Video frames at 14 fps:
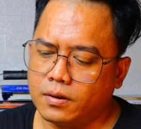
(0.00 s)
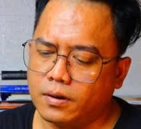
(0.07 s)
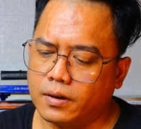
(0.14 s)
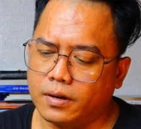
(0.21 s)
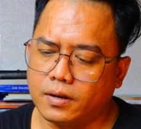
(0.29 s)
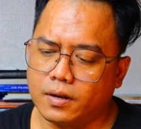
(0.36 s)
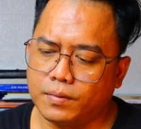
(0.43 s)

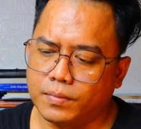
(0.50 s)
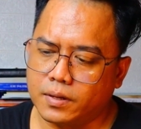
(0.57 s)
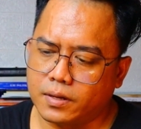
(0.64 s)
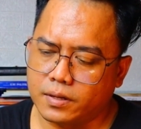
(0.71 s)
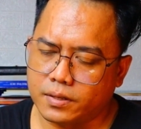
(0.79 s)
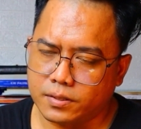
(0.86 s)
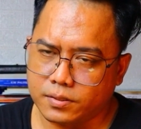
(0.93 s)
Yang ini lebih
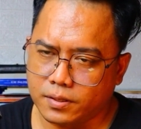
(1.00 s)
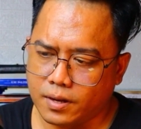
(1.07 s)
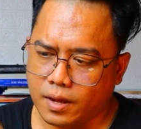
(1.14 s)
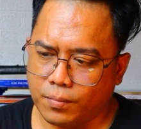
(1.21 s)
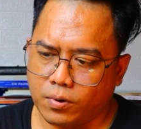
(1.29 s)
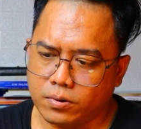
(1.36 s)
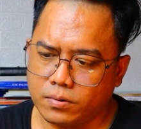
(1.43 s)
ke
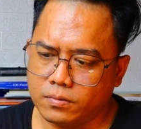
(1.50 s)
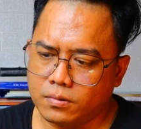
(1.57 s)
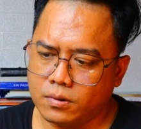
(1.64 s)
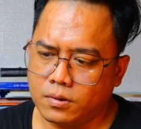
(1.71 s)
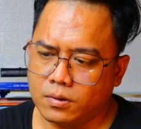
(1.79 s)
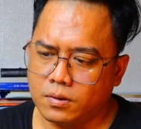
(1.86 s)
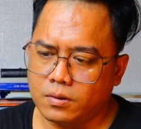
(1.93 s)
cinnamon.
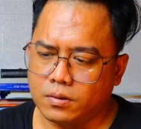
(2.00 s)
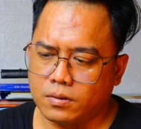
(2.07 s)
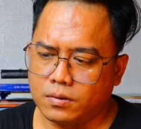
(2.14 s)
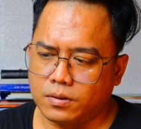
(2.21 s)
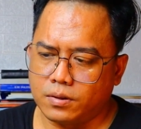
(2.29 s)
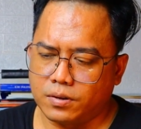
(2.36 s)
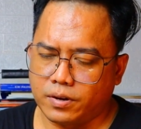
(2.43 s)

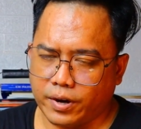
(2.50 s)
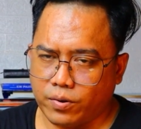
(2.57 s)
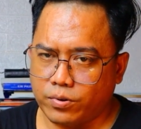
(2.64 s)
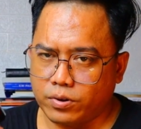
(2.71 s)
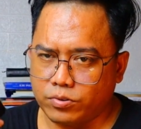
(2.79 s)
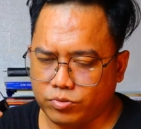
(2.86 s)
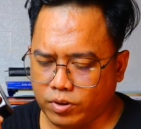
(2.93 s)
Di dry
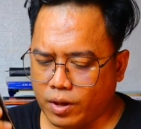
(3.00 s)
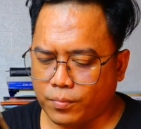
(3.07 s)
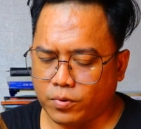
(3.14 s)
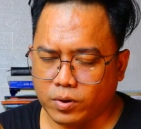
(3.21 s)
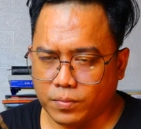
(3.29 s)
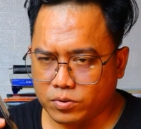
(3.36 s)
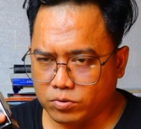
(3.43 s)
downnya
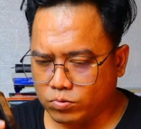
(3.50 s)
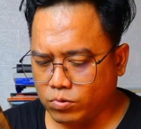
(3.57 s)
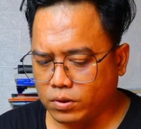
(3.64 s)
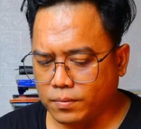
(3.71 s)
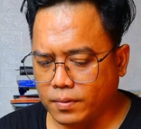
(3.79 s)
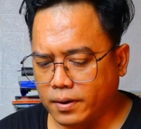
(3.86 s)
cinnamonnya masih kuat